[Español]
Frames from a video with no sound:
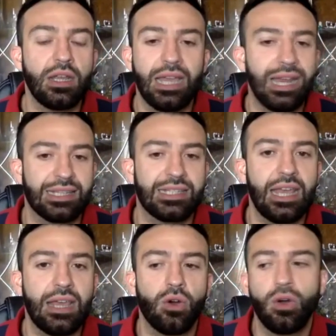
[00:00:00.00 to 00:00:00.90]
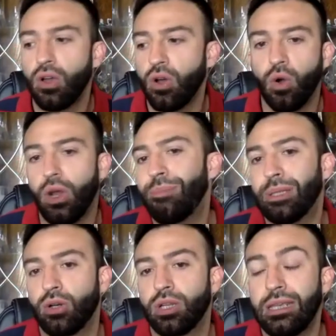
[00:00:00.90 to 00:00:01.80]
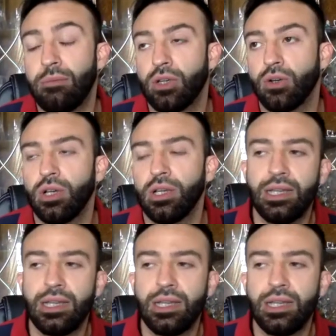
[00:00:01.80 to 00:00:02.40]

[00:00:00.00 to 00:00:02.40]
el acero, o el petroquímico.